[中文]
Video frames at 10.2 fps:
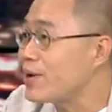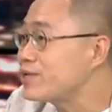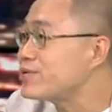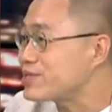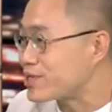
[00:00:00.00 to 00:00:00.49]
湾
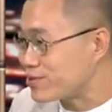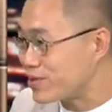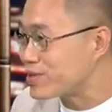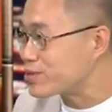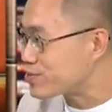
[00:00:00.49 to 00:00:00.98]
就有几个
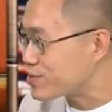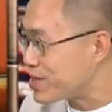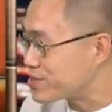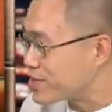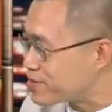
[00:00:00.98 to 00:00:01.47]
学者主
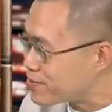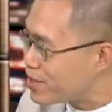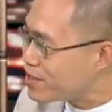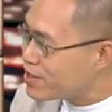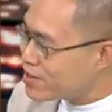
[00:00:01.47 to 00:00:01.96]
张这个
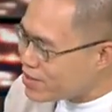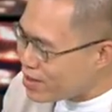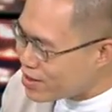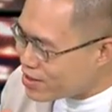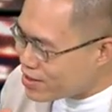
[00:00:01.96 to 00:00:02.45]
嘛。
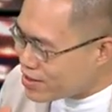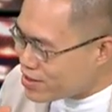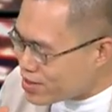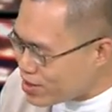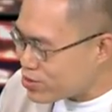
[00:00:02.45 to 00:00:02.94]
那
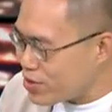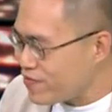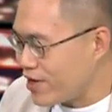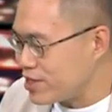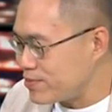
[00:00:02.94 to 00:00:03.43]
这个说
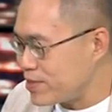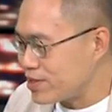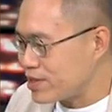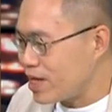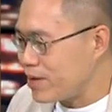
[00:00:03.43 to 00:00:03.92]
法里
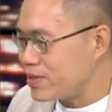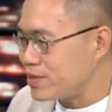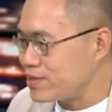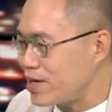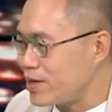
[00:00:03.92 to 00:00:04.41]
面呢，他
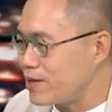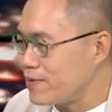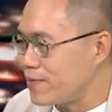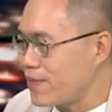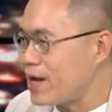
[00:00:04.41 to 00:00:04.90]
们也
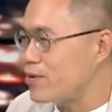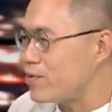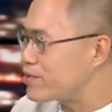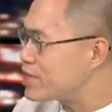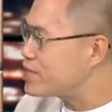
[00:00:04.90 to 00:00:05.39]
当然
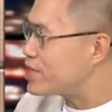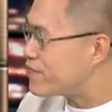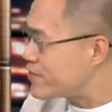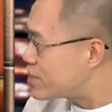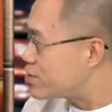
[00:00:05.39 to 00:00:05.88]
我们听起来
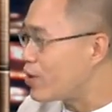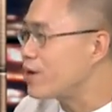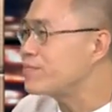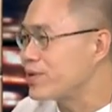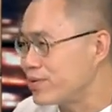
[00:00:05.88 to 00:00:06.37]
非常荒
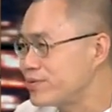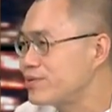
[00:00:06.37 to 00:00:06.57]
谬，小